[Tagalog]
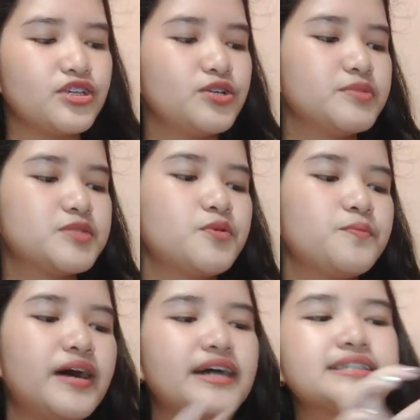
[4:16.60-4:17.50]
yung mismong
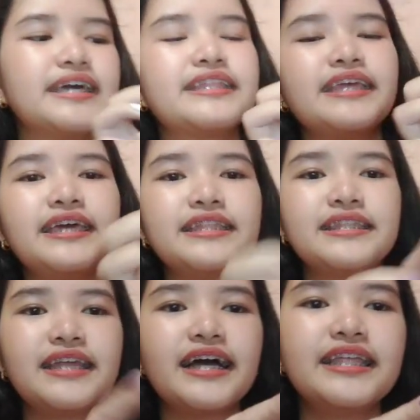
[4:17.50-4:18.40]
box and 8,
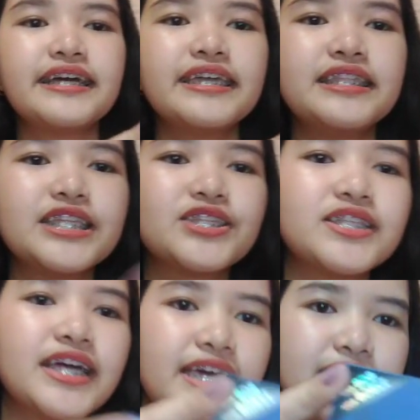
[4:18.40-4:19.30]
nakalagay dito
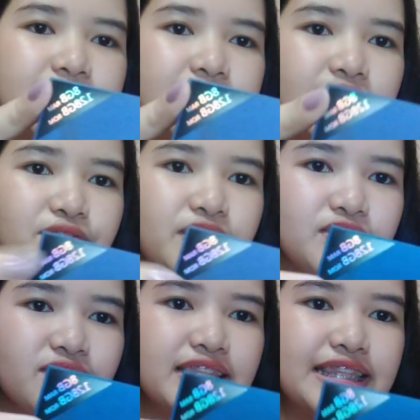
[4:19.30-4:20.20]
na 8 gb
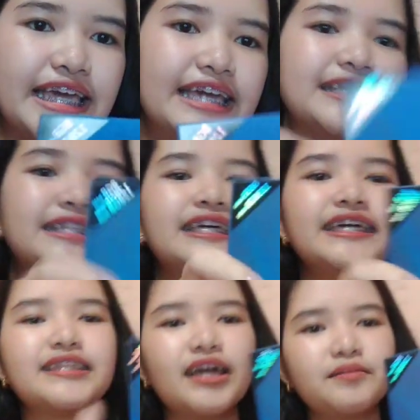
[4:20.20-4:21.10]
128
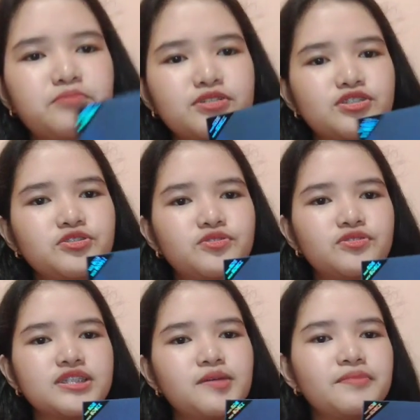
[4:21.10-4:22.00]
gb Tapos yung
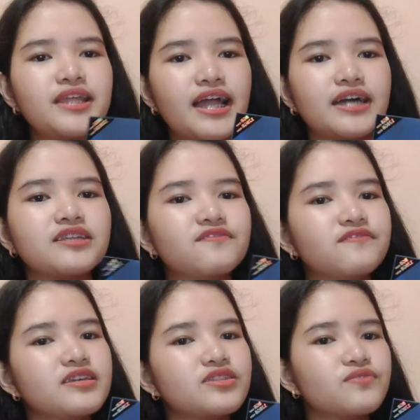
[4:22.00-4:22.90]
simple lang na
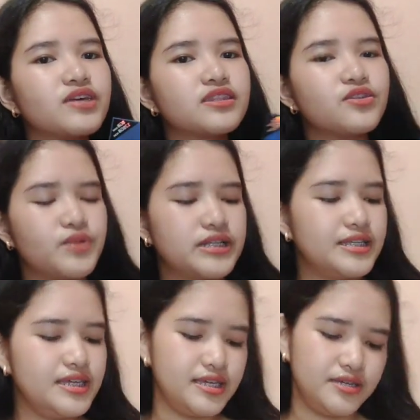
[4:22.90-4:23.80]
V21e.
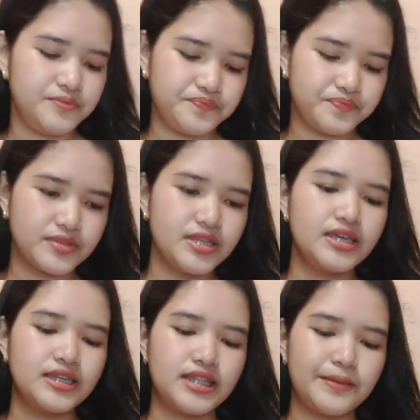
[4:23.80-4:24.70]
E.
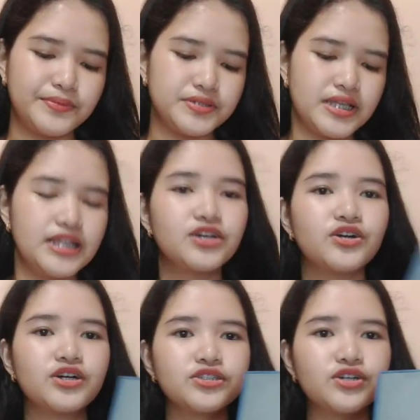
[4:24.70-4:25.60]
Tapos sa
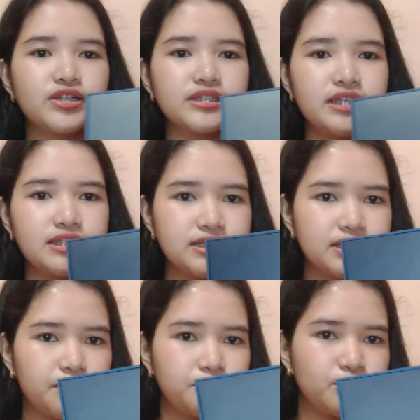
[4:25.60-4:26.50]
likod, konting
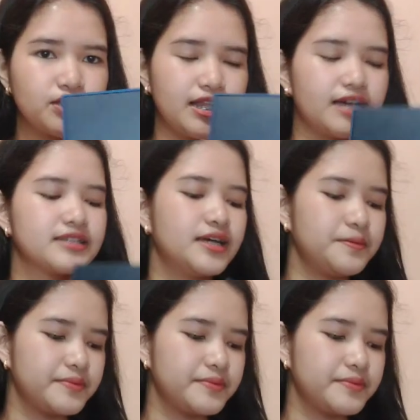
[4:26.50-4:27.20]
description lang ng